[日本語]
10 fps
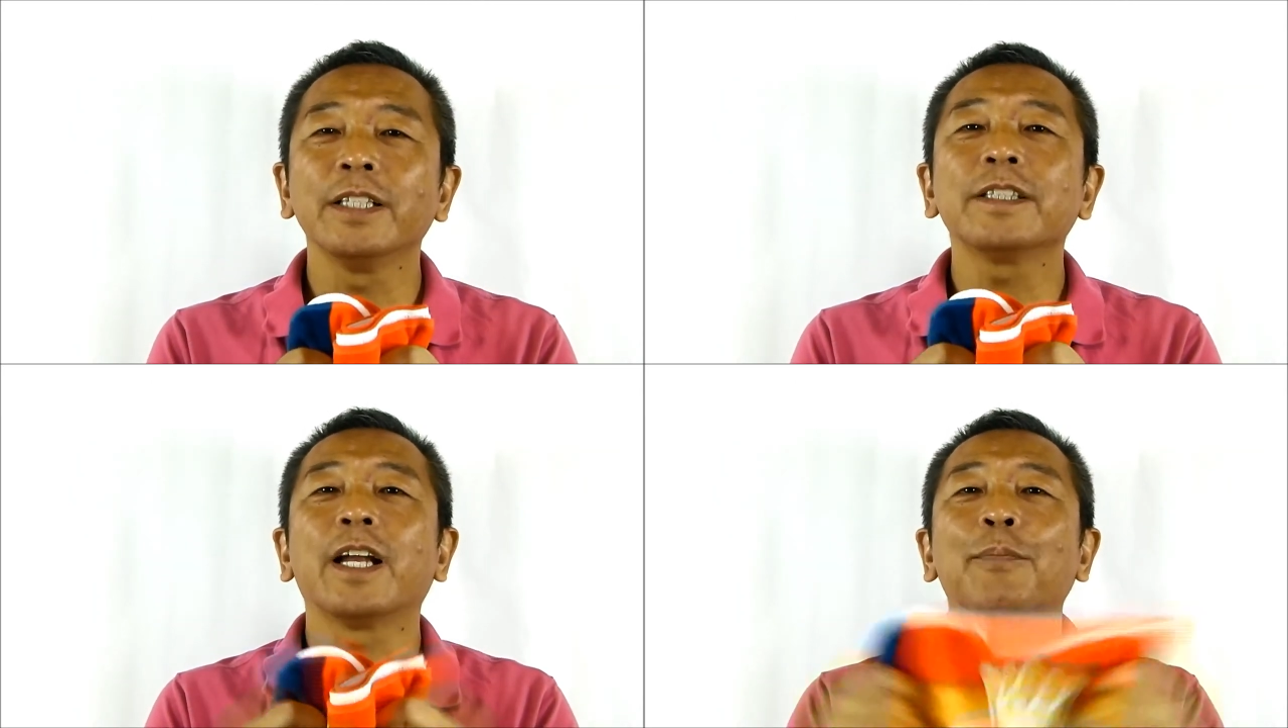で
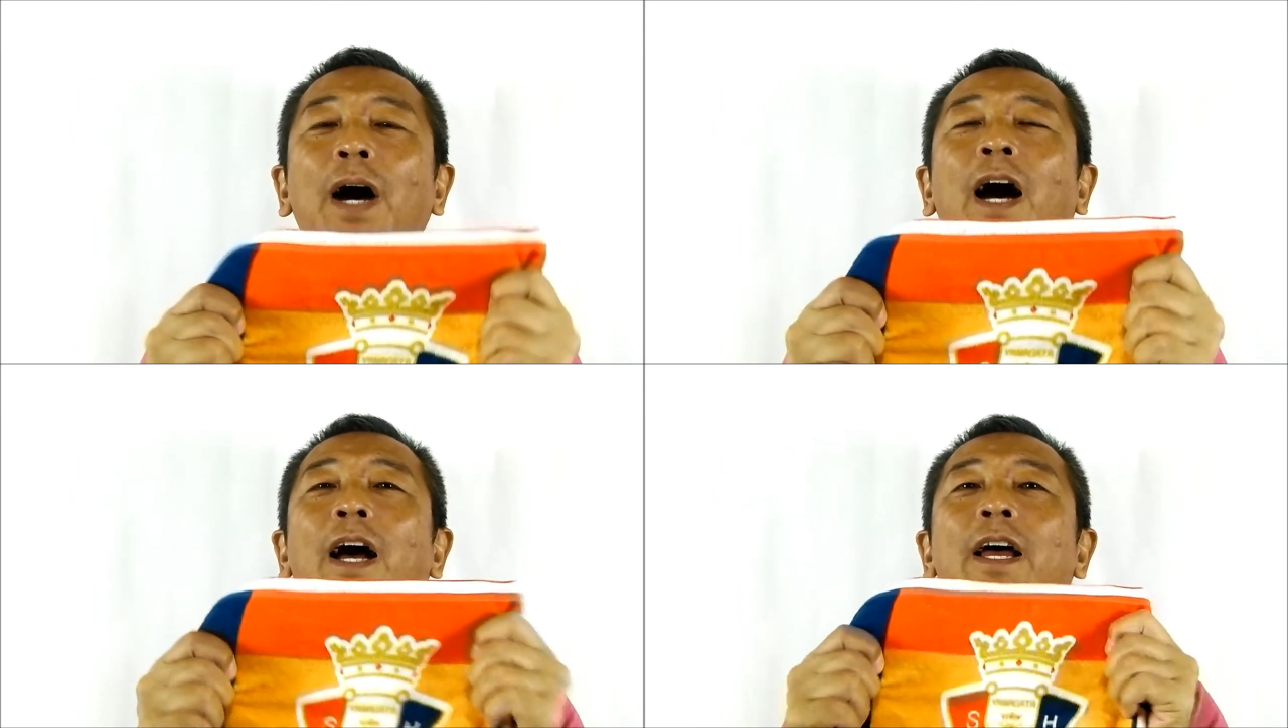すから
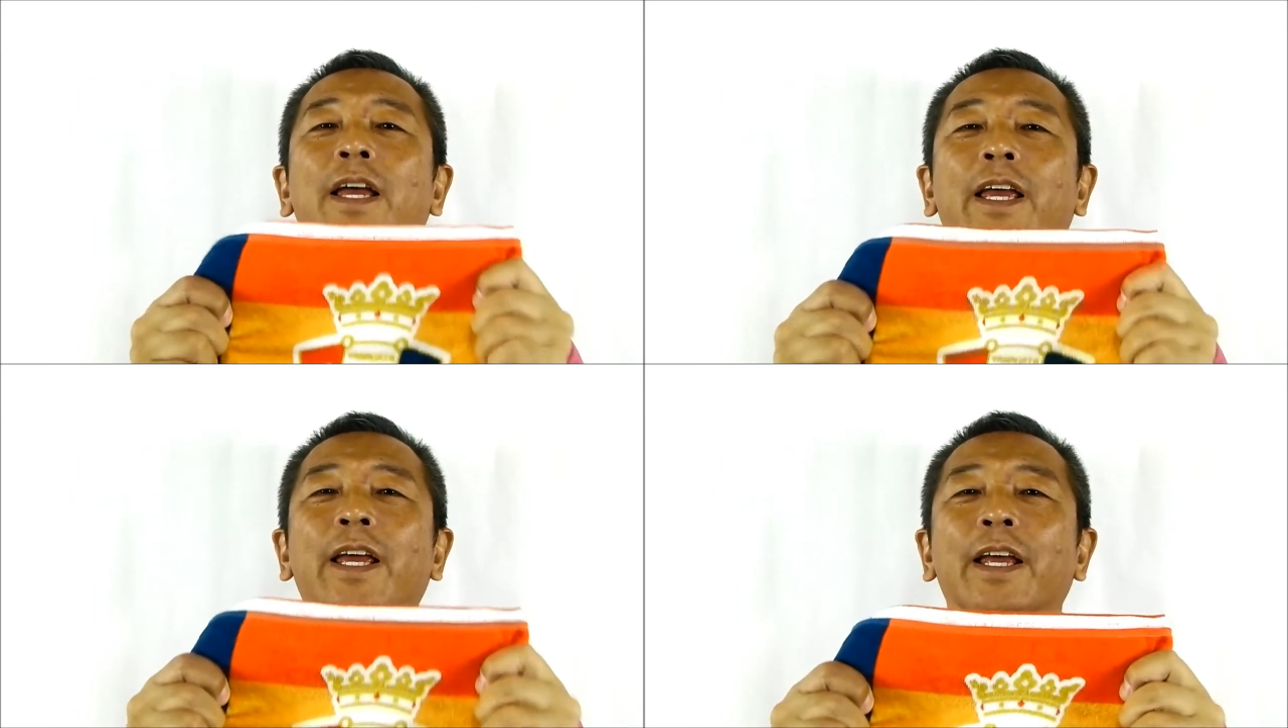まあ、
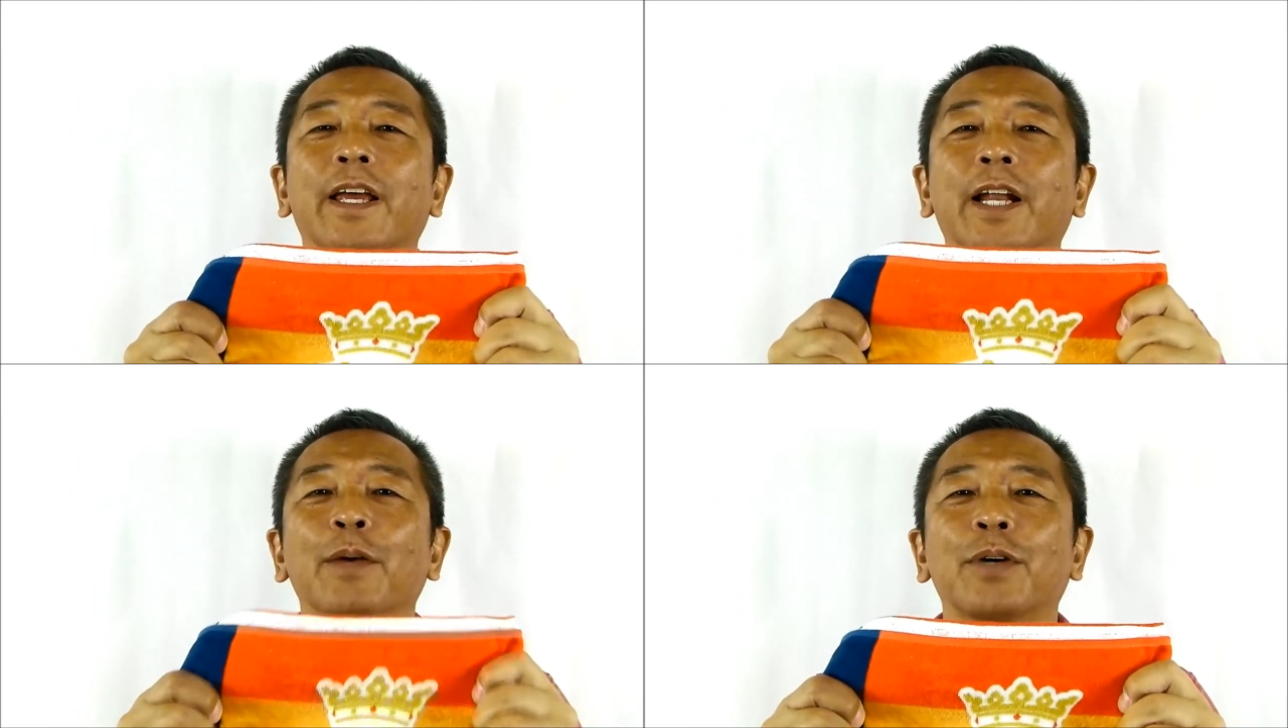
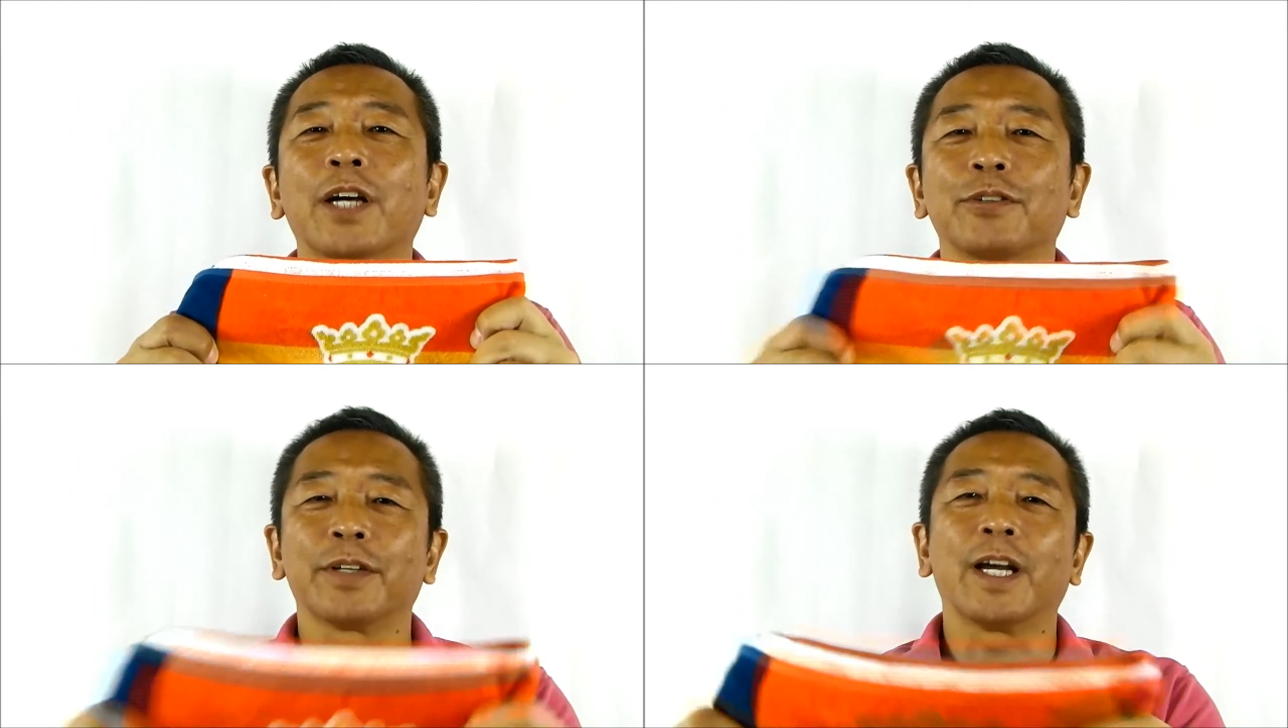えー、ライブ
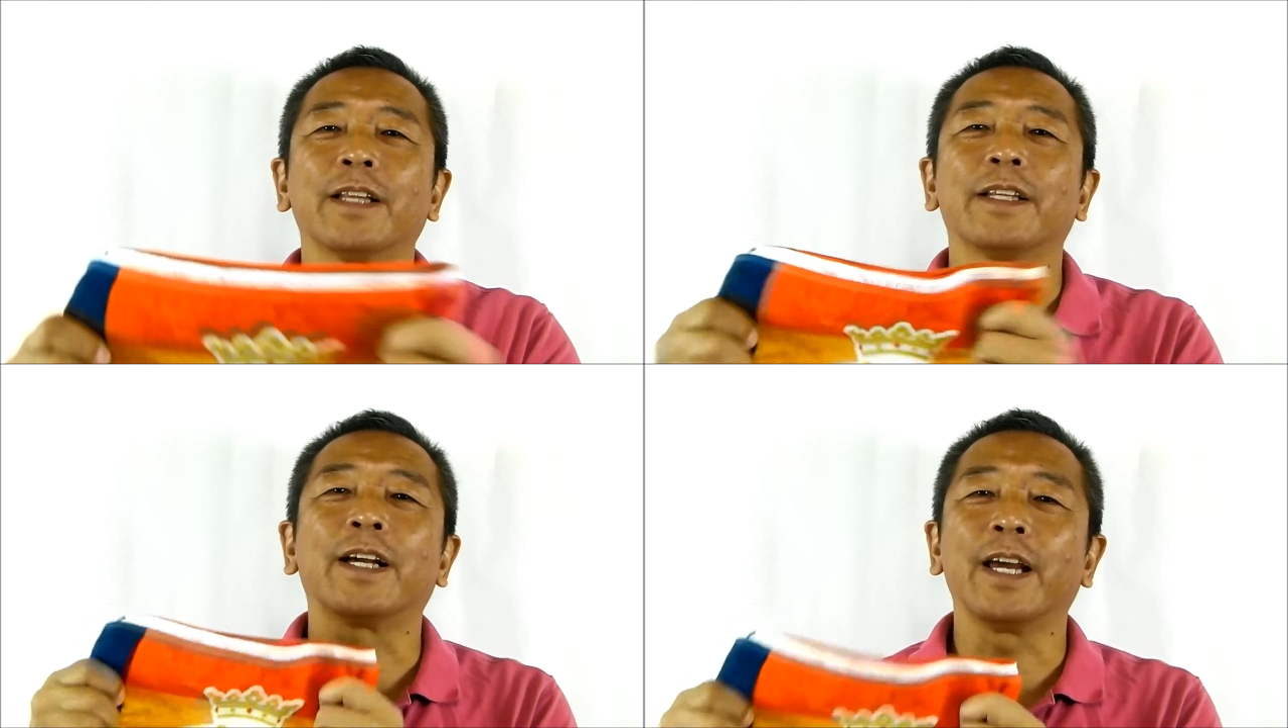会場で買っ
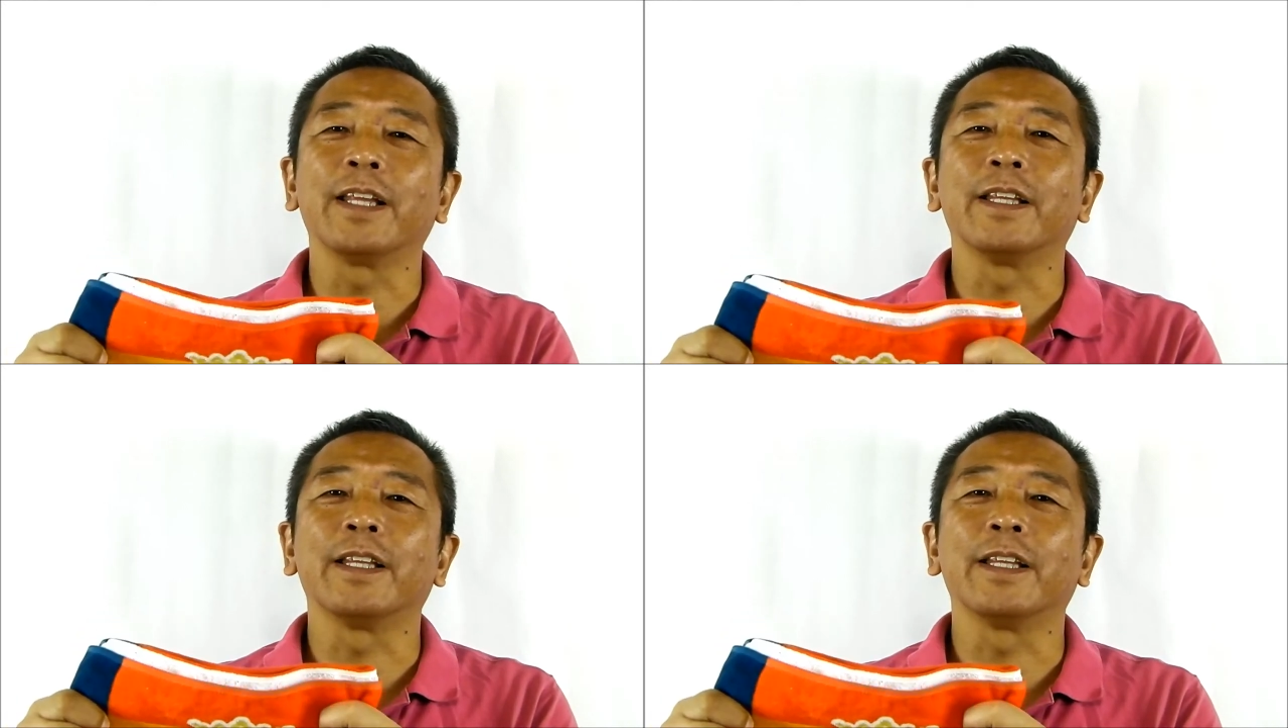て帰っ